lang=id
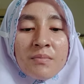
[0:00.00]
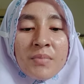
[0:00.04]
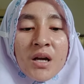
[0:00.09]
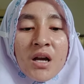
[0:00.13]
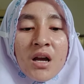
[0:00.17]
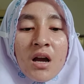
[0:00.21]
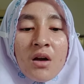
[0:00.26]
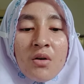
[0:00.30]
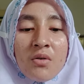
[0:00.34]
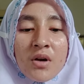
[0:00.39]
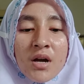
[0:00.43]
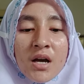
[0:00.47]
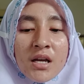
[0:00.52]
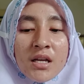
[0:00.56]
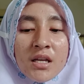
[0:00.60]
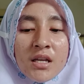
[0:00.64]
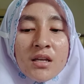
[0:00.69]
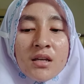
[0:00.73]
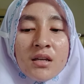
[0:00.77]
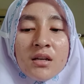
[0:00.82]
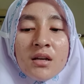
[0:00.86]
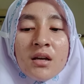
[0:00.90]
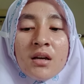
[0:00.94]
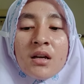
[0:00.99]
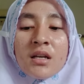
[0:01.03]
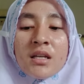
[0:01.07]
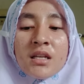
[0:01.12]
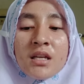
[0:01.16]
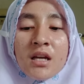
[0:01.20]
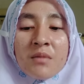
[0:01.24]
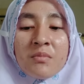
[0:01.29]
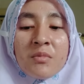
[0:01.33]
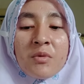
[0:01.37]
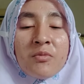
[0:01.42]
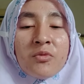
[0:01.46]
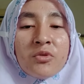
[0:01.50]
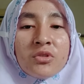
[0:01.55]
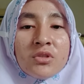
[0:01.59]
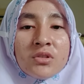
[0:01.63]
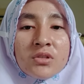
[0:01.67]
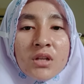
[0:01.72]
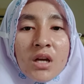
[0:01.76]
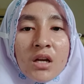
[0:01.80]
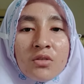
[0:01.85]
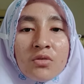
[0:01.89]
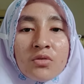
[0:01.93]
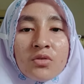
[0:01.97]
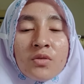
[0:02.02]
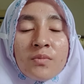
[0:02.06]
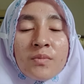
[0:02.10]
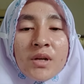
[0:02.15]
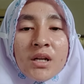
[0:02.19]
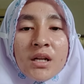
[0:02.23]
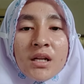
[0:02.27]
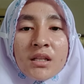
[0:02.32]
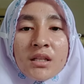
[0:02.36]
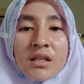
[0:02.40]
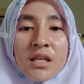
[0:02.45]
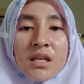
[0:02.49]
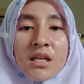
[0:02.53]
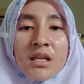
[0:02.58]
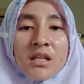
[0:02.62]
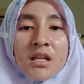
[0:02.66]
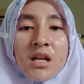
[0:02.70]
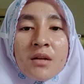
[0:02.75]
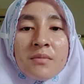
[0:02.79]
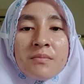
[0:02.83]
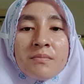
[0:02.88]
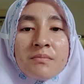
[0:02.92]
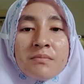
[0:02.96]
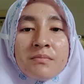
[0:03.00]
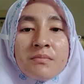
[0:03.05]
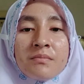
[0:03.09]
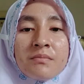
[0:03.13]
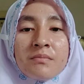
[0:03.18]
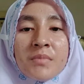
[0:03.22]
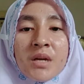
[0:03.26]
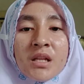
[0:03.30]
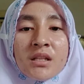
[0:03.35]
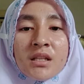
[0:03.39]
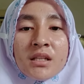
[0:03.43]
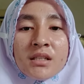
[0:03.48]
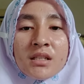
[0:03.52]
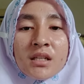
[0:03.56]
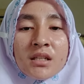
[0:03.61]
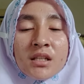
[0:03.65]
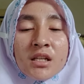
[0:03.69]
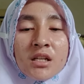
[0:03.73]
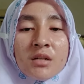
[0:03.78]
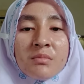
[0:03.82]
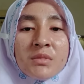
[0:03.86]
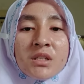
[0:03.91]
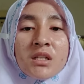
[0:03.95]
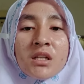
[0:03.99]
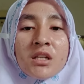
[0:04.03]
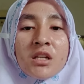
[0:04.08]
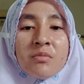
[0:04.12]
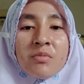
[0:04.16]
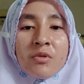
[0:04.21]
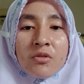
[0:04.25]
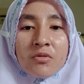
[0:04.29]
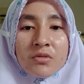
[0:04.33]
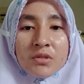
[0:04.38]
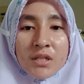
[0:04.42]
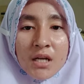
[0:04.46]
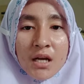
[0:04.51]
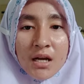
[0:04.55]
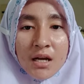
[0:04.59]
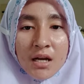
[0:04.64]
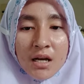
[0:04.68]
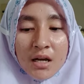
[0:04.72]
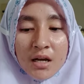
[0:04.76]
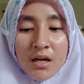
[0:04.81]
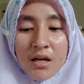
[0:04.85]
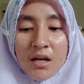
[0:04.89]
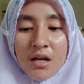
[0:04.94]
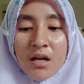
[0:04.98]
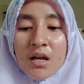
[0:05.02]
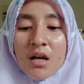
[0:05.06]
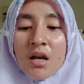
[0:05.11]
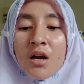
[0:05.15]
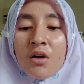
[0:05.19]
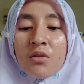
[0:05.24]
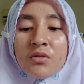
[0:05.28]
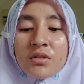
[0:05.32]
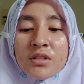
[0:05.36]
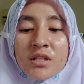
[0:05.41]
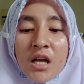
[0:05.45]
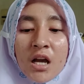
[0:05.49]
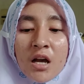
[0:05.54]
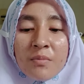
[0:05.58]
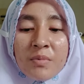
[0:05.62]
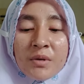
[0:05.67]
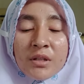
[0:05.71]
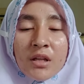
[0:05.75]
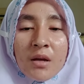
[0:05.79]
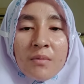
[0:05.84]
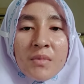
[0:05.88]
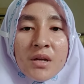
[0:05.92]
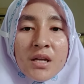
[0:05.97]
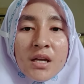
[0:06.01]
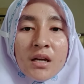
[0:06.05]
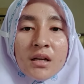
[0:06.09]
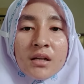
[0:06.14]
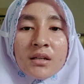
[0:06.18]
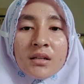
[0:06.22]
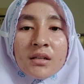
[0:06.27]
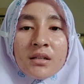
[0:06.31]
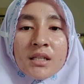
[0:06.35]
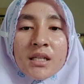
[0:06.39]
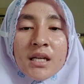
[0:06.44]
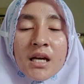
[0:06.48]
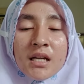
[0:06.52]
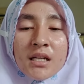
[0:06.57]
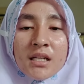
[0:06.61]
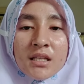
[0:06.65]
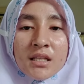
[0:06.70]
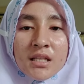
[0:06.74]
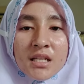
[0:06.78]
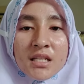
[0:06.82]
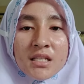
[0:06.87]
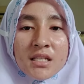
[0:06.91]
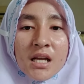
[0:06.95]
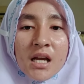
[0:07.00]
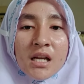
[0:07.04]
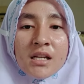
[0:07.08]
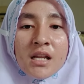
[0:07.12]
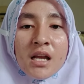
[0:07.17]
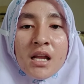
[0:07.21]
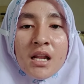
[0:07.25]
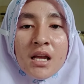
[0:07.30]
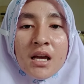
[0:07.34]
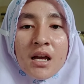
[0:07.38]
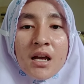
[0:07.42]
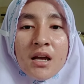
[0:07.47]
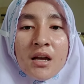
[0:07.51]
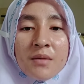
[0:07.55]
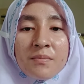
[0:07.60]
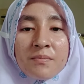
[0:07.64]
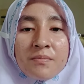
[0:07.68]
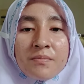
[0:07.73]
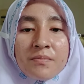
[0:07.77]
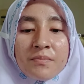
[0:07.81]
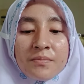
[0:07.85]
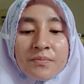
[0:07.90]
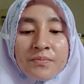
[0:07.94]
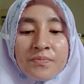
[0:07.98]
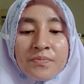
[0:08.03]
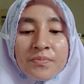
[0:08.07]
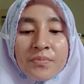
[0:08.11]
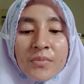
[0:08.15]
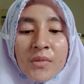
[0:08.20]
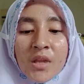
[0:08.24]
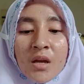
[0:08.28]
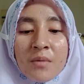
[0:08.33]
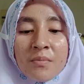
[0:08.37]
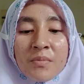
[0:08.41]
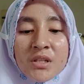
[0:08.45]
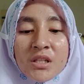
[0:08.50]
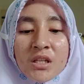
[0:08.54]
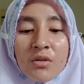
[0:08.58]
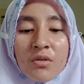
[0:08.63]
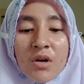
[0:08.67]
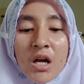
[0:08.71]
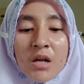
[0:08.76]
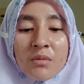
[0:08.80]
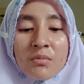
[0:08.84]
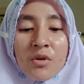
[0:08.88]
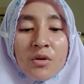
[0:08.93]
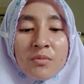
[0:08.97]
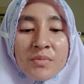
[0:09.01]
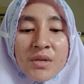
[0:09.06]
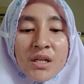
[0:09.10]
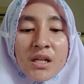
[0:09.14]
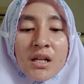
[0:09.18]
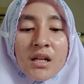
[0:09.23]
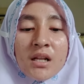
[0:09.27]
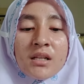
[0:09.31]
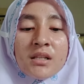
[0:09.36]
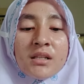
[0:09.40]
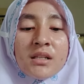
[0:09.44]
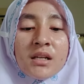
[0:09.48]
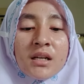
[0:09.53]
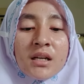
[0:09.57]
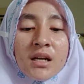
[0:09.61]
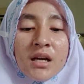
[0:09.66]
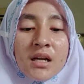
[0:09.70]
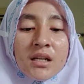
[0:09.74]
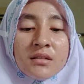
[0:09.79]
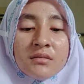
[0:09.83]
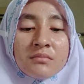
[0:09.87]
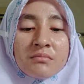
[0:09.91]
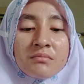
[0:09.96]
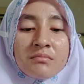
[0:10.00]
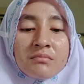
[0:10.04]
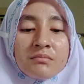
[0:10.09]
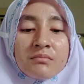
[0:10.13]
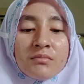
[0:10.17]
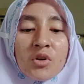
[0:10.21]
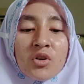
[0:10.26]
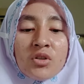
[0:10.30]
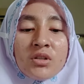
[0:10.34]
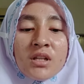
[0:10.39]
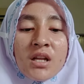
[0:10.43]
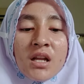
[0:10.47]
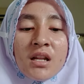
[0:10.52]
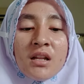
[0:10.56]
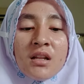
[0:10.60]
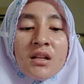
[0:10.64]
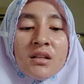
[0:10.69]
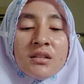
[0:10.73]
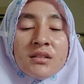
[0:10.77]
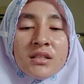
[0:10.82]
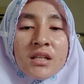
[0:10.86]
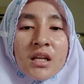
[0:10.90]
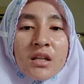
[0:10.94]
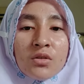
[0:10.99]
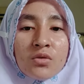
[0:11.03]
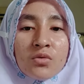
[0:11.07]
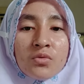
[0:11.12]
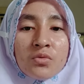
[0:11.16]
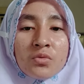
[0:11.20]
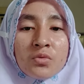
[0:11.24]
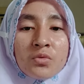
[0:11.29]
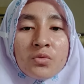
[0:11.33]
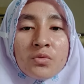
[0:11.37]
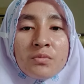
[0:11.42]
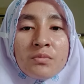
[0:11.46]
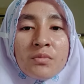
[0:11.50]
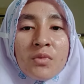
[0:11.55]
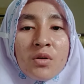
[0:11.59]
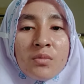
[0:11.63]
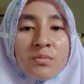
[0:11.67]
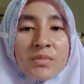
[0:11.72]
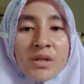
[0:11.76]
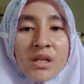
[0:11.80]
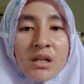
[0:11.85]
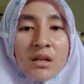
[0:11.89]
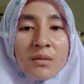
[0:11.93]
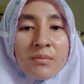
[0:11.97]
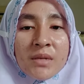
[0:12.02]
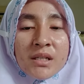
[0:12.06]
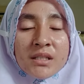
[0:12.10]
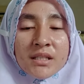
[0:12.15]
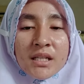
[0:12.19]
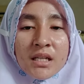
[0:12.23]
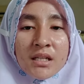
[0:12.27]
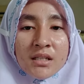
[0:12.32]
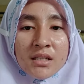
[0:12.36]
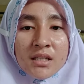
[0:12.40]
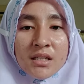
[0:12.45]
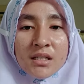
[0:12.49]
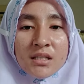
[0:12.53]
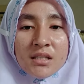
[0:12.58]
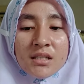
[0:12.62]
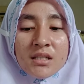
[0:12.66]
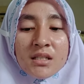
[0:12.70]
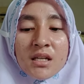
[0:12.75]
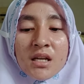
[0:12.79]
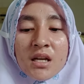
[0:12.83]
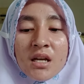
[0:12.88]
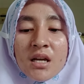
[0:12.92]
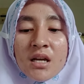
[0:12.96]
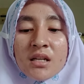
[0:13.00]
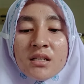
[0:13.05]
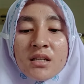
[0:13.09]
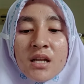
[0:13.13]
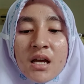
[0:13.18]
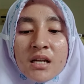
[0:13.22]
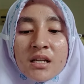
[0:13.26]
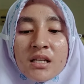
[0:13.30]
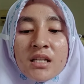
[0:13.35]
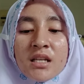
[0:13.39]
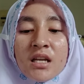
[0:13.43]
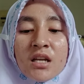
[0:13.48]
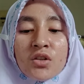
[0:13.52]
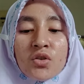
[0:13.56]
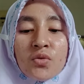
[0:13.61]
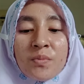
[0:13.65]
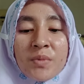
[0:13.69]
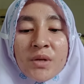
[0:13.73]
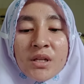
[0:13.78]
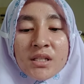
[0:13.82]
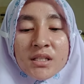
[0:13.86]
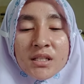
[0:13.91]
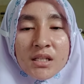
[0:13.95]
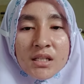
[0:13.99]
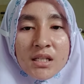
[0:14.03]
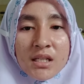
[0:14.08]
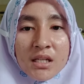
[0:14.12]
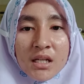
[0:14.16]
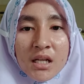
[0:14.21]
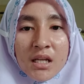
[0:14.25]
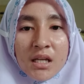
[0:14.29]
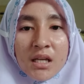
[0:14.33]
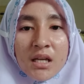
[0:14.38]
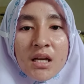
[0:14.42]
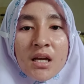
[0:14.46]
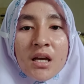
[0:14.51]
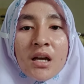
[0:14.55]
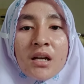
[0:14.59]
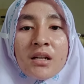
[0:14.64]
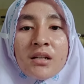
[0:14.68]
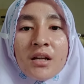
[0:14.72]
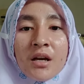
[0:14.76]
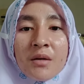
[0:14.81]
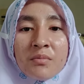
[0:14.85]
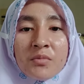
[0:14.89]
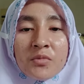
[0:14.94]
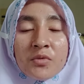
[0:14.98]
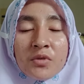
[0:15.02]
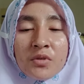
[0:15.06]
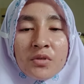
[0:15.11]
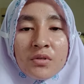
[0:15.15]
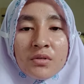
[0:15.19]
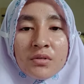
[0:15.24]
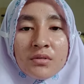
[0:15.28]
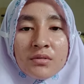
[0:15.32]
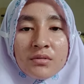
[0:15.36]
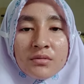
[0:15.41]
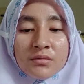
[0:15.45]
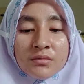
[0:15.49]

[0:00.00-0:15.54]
pegawai, ia memutuskan untuk berhenti dan banting setir menjadi pengusaha. Usaha pertama yang ia rintis adalah penyewaan mobil dengan modal satu mobil Mercedes dan ia supiri sendiri. Namun